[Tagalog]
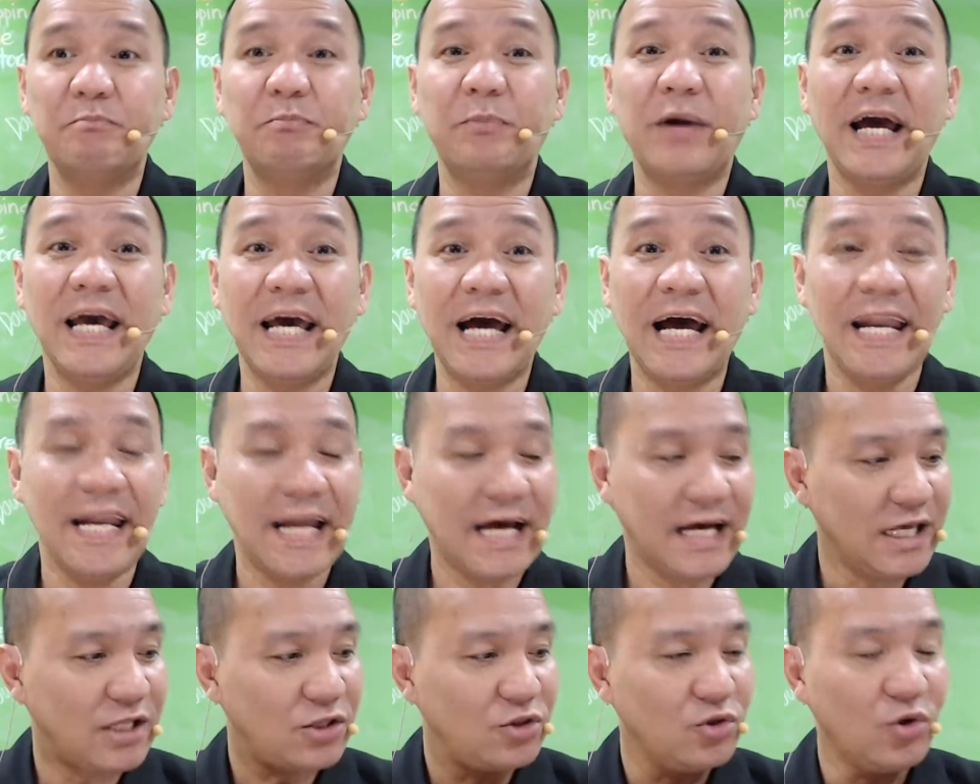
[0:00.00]
Kaya
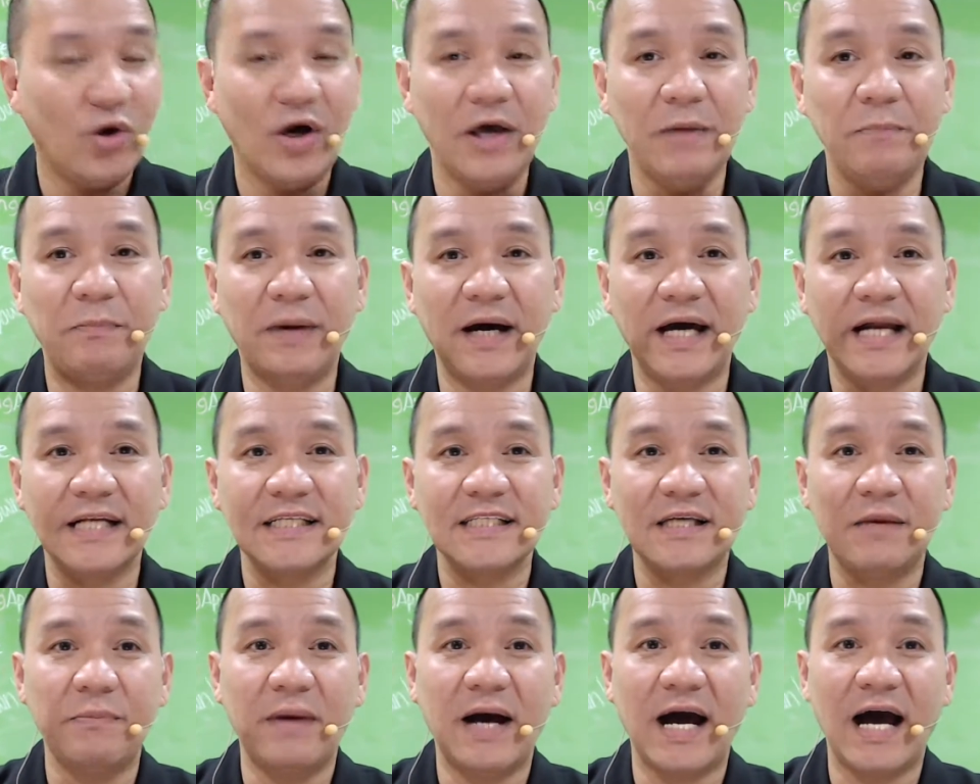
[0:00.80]
lang ito ay para
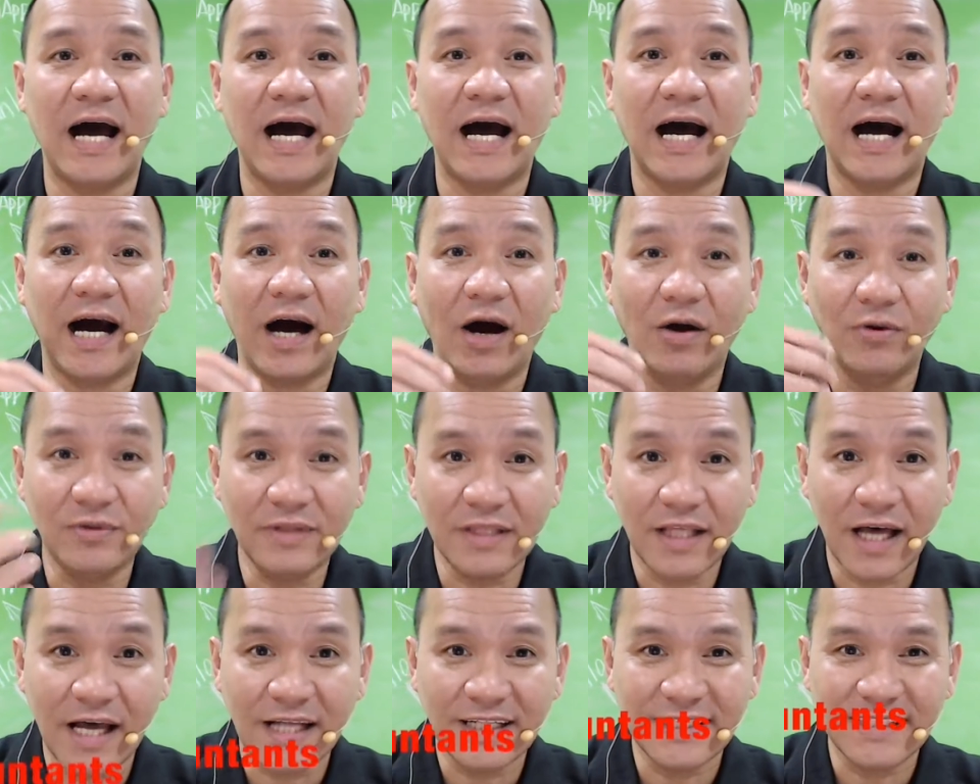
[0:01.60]
sa mga
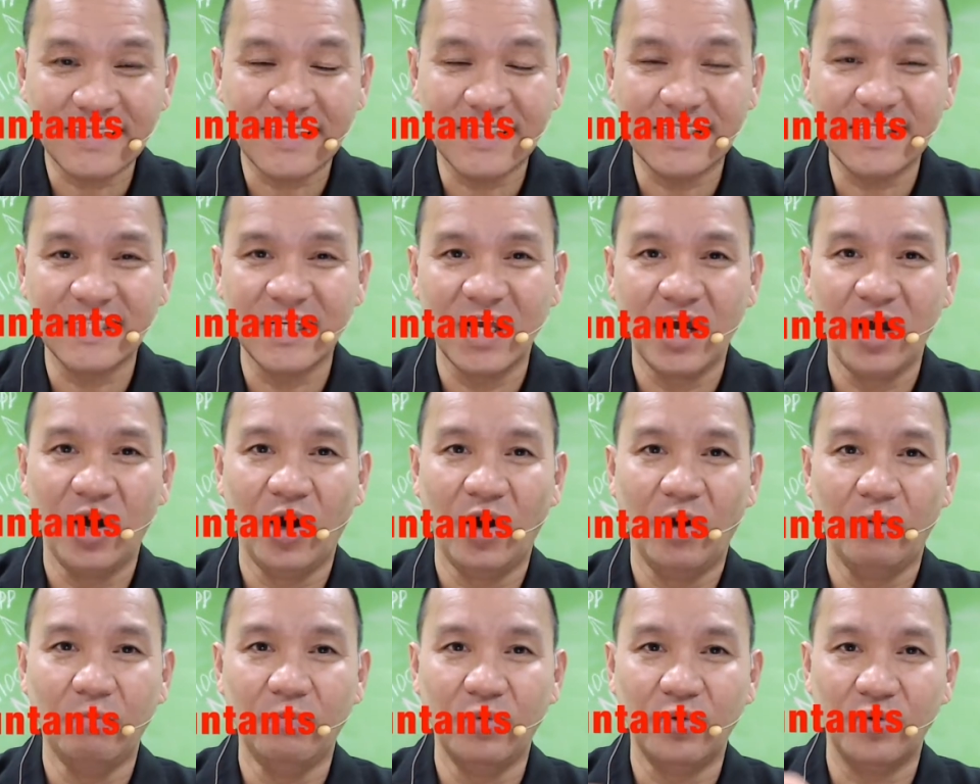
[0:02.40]
accountants,
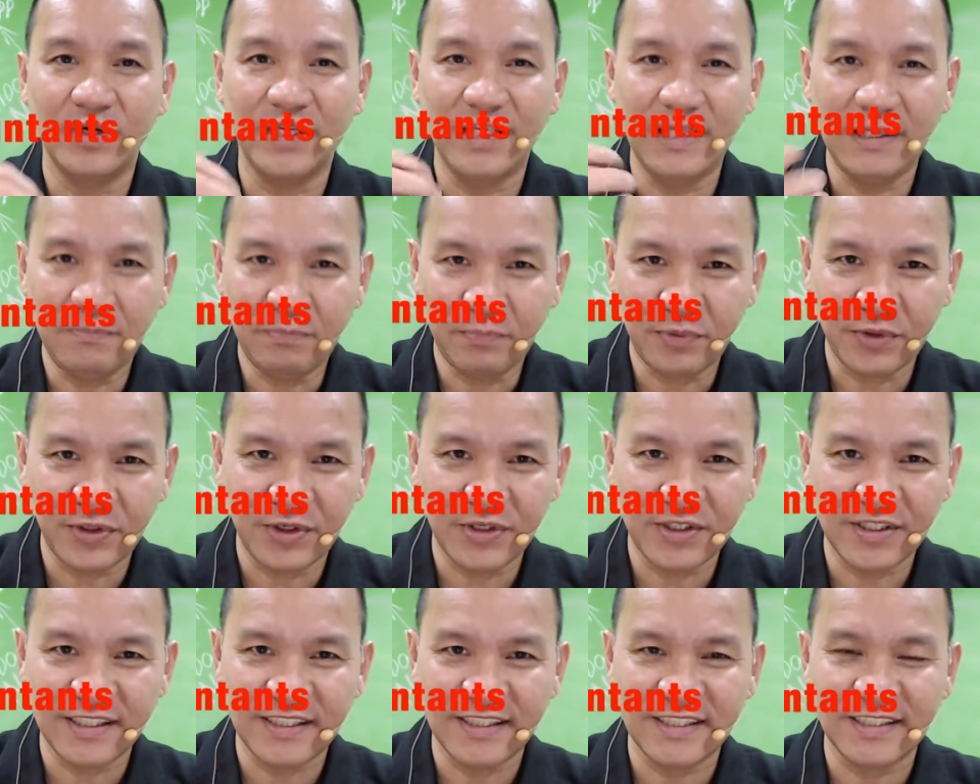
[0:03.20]

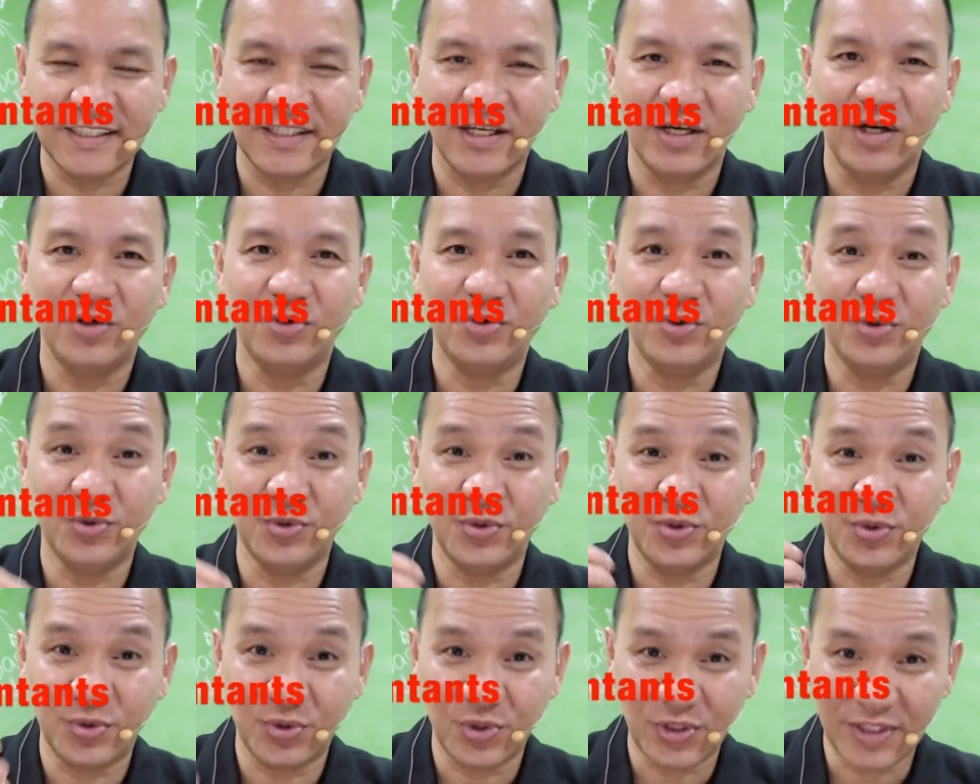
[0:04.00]
bookkeepers,
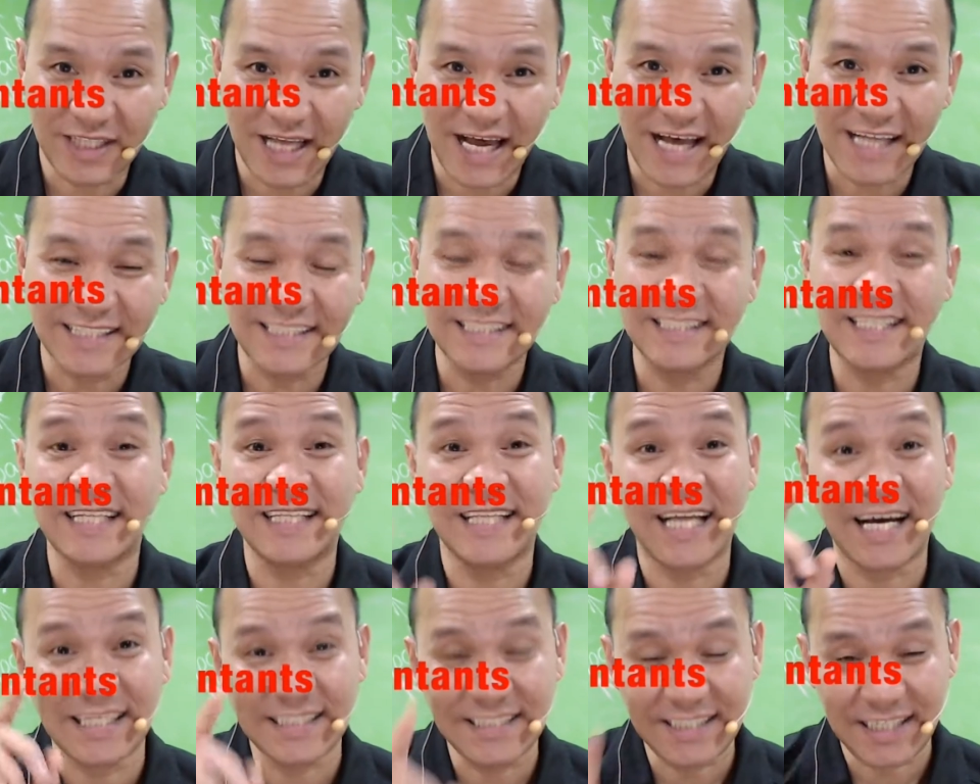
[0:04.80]
consultants sa
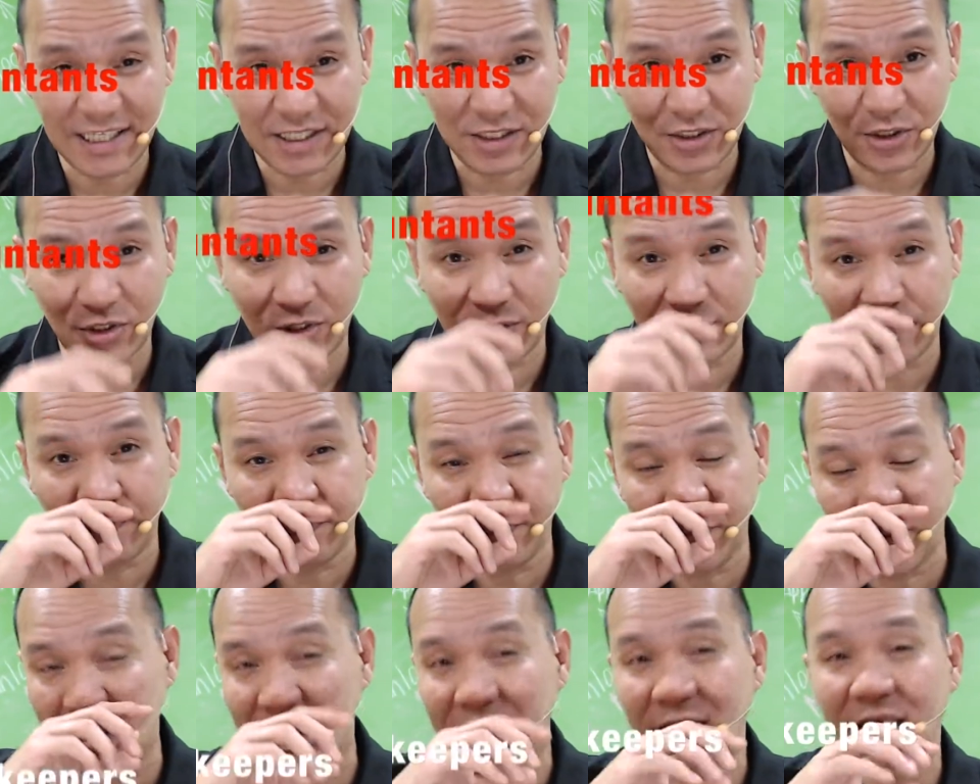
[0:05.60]
taxation.
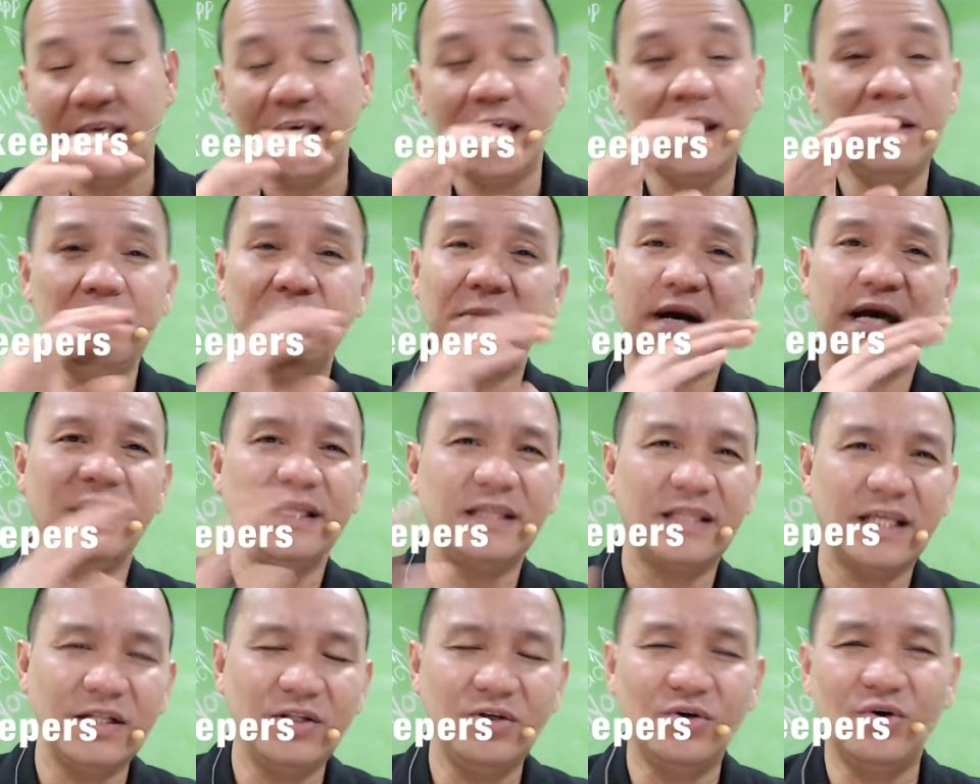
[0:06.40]

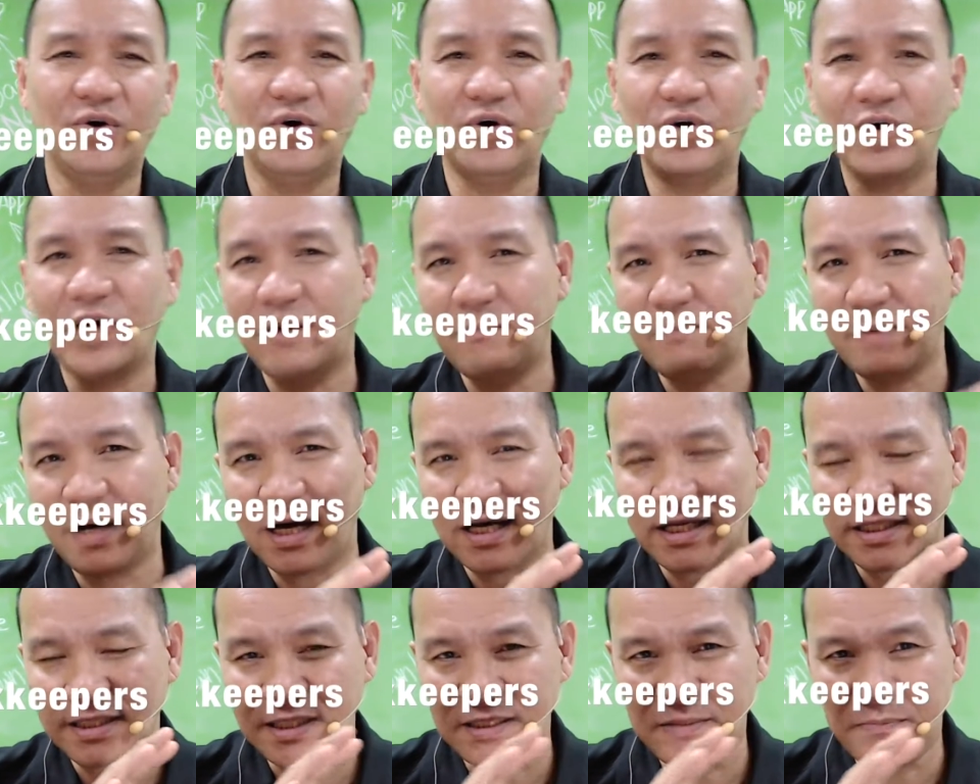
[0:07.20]
Invited ko ang
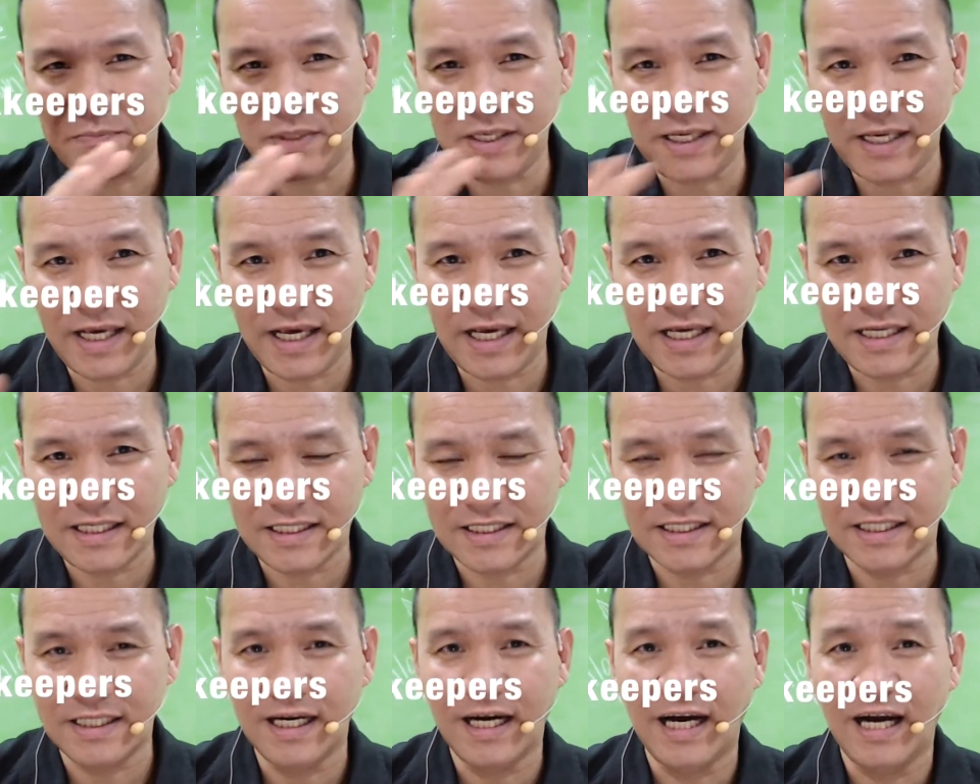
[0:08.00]
mga
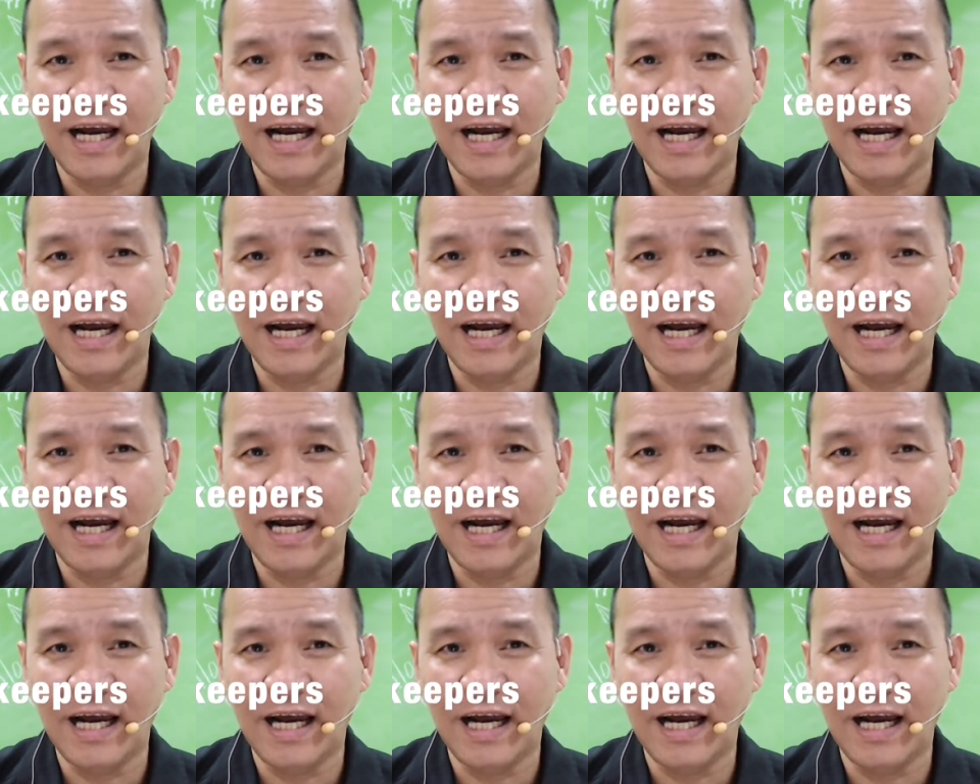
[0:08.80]
CPAs